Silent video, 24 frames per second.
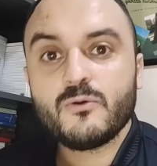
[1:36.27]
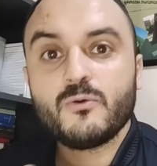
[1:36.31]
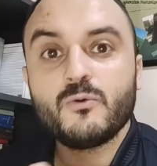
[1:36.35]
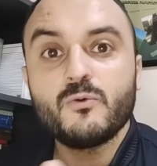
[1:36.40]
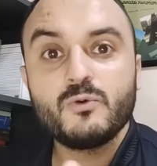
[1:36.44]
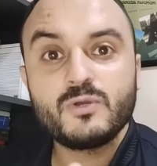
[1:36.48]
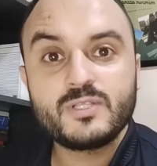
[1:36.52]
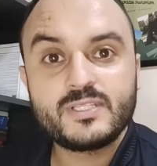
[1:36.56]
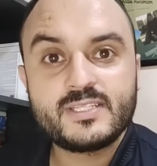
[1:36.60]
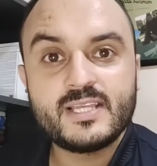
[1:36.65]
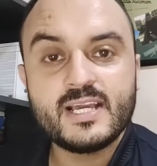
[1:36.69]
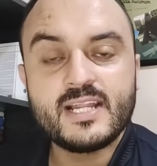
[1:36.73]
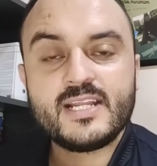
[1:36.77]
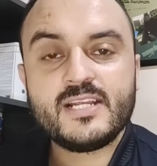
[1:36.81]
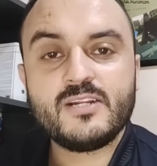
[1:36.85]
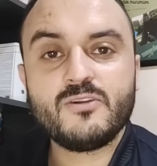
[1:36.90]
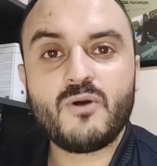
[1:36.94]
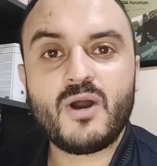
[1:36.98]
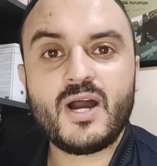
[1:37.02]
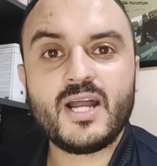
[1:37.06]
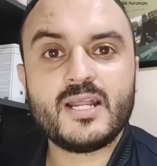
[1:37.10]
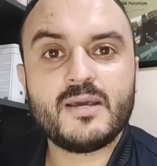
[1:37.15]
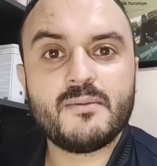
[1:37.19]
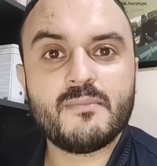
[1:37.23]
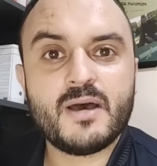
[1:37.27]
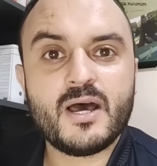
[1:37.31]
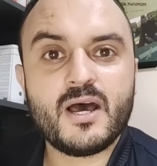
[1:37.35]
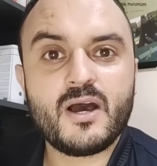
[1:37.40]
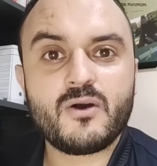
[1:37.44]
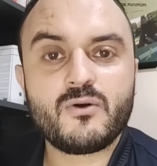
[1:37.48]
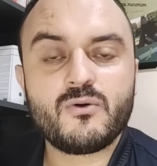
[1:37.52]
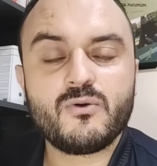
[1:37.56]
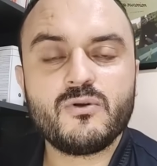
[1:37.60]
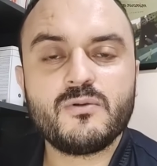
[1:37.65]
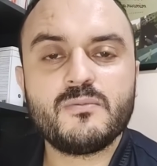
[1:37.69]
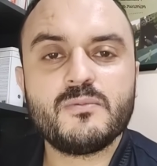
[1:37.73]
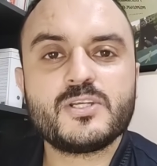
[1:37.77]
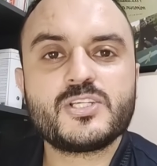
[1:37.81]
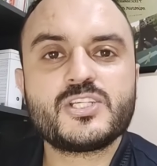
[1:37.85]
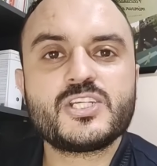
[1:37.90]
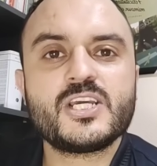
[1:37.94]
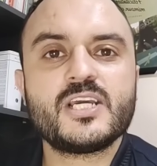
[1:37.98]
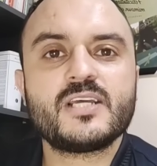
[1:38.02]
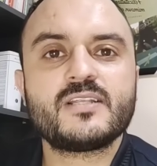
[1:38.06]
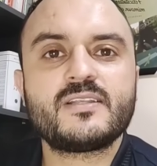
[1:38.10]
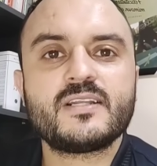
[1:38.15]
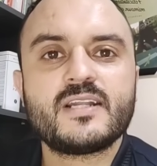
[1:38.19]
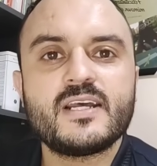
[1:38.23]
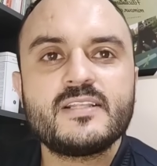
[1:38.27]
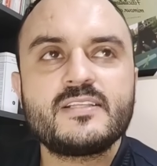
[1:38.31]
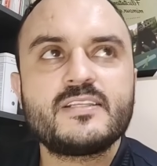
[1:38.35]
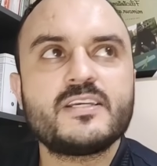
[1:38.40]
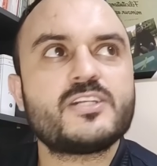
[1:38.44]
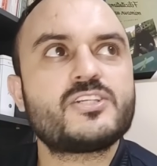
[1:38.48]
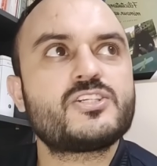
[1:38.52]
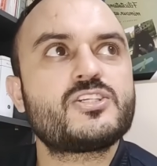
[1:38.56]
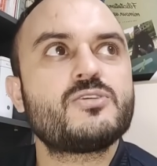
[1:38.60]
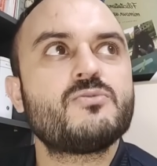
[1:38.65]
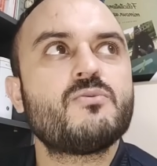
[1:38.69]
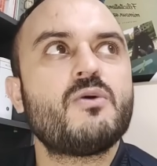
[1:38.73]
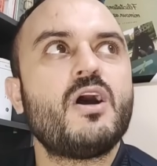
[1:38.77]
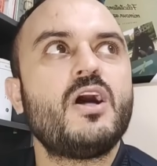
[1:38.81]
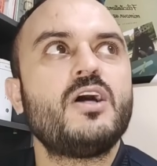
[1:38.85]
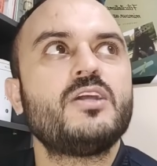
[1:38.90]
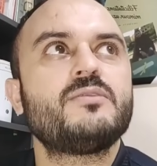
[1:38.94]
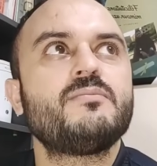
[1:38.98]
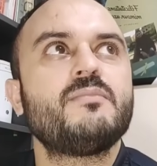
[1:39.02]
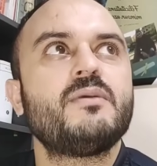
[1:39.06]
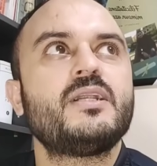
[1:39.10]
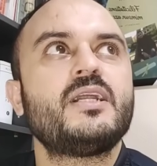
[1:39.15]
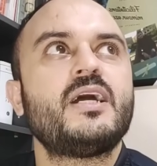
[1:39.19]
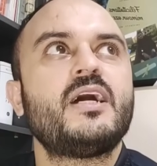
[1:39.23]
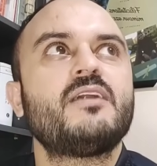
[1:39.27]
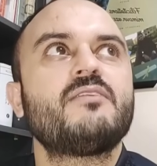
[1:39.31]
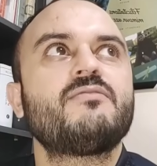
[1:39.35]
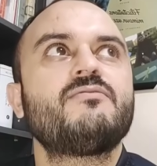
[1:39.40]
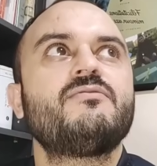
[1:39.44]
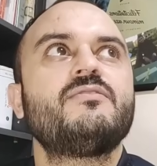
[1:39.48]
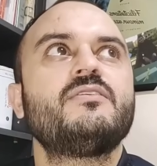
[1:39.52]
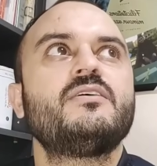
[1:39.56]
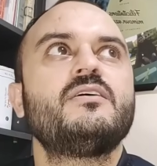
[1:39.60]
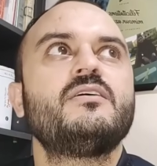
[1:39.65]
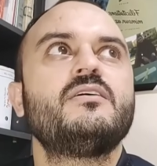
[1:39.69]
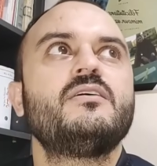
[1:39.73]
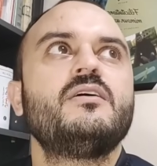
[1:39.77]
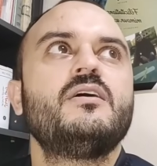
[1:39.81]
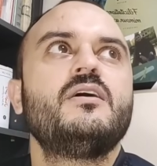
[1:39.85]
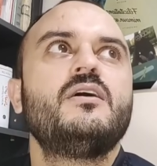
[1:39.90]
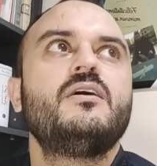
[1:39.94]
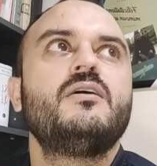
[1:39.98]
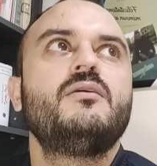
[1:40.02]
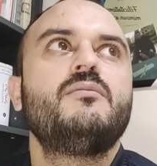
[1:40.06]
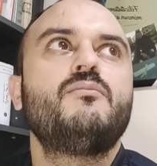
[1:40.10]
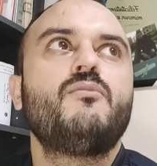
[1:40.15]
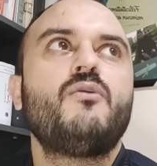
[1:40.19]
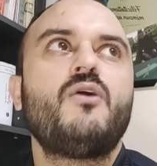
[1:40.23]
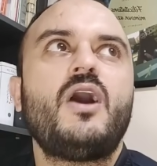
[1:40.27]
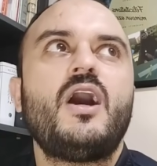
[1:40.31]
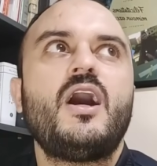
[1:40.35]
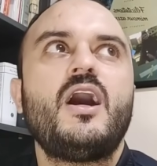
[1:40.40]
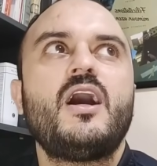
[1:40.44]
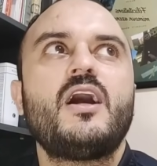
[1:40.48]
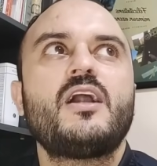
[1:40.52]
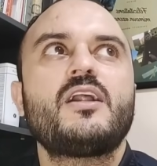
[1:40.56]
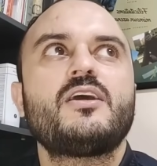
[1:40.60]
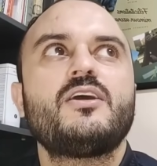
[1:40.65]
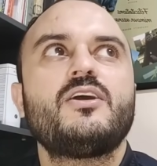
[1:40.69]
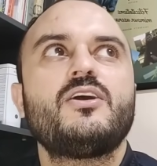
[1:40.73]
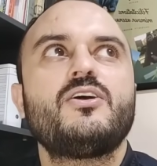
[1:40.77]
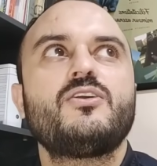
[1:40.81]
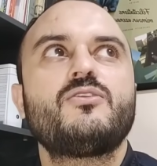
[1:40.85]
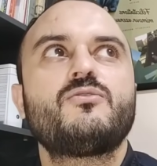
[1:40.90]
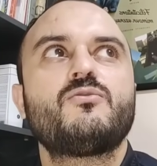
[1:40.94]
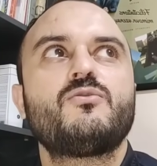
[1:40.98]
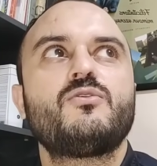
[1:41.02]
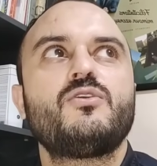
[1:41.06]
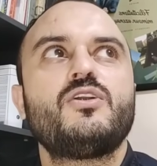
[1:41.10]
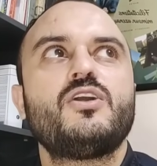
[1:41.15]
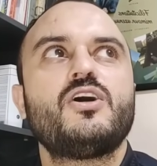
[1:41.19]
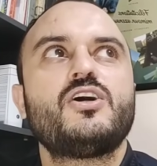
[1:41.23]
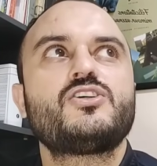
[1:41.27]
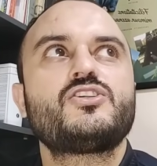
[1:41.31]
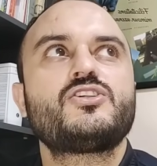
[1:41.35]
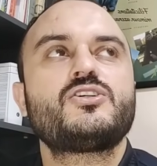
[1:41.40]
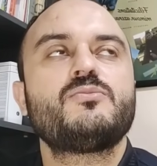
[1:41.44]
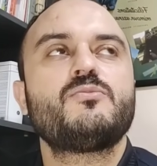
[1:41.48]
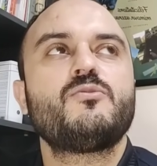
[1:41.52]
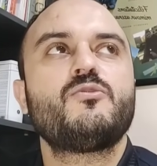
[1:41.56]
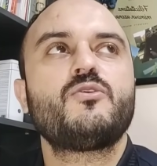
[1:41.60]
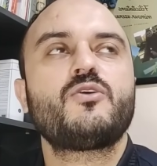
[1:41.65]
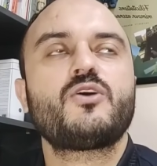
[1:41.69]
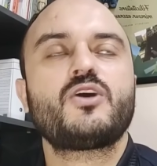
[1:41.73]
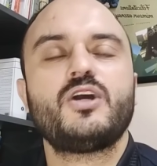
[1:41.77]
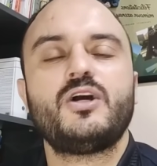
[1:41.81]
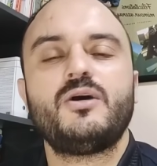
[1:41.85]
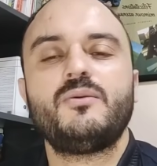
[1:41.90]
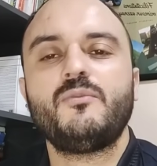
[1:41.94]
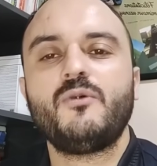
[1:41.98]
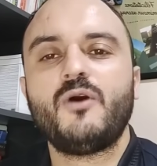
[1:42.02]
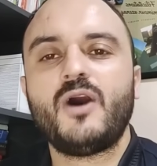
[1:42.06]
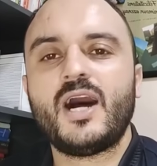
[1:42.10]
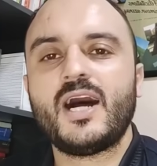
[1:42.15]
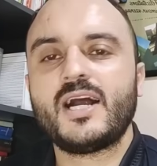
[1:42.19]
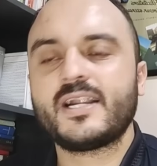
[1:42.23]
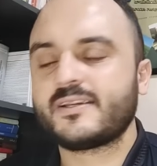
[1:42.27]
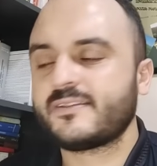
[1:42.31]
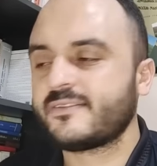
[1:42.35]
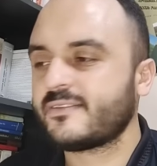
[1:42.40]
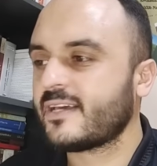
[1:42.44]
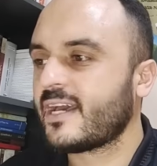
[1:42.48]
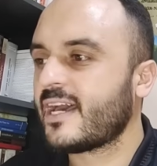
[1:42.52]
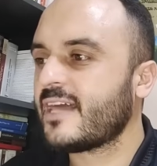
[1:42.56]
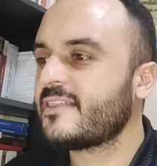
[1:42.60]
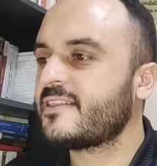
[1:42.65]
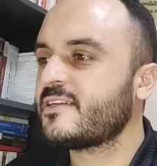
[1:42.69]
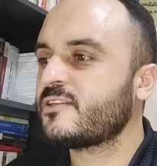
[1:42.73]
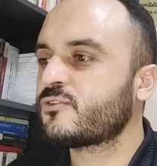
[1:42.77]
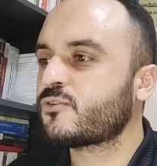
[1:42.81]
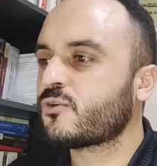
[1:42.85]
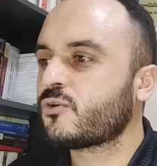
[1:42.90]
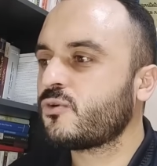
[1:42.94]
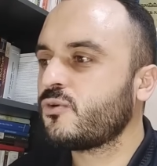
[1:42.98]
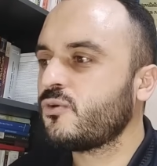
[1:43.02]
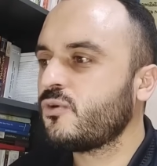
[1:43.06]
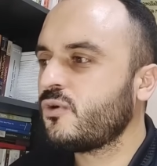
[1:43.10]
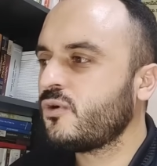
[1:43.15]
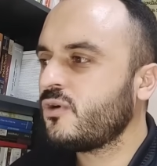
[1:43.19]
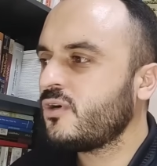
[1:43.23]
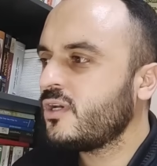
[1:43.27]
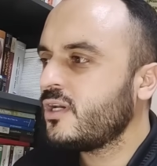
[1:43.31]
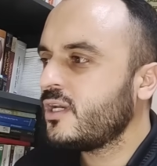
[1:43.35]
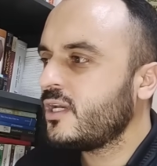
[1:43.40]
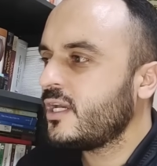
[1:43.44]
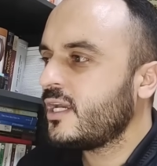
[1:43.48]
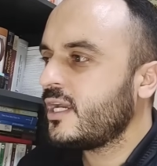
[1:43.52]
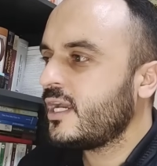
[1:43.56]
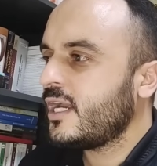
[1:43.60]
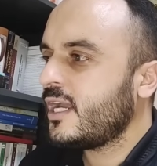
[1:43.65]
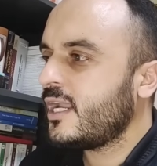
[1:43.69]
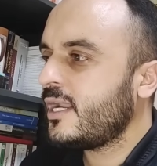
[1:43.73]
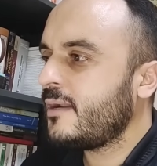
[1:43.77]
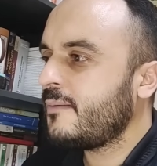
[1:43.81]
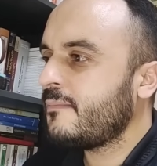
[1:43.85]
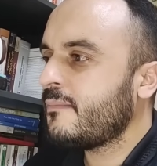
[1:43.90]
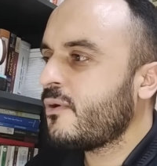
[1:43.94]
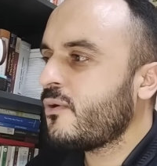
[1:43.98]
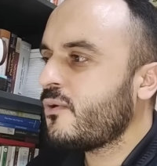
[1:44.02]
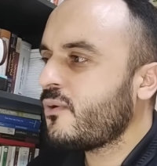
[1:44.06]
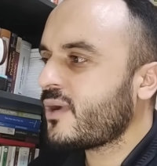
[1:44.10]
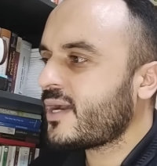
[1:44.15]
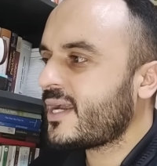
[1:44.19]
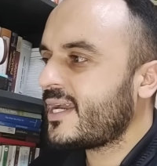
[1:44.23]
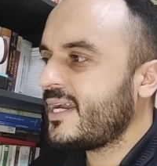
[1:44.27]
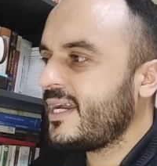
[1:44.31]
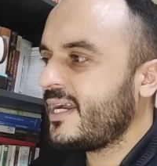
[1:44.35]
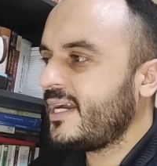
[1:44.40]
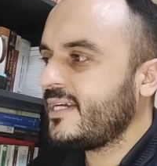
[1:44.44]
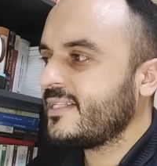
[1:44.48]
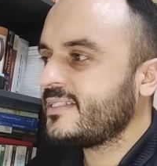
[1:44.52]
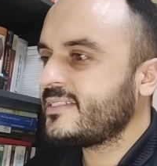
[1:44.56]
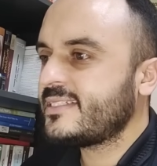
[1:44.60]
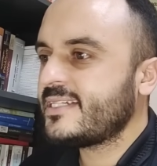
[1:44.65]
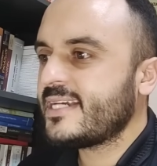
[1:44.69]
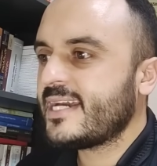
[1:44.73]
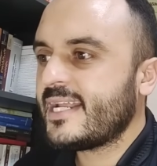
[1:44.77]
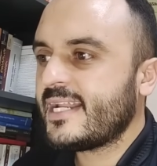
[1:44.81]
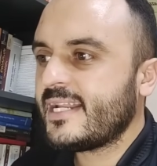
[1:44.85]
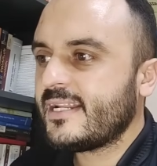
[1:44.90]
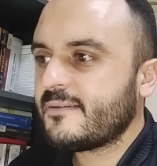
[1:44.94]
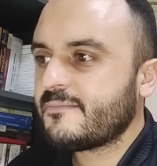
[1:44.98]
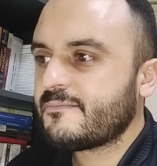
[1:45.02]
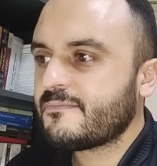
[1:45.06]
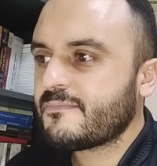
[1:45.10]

والدليل على ما أقول ماشي هضرة ديال شي واحد ما نعرف آه، معارض ولا شي موقع معارض غادي ندخلو الموقع ديال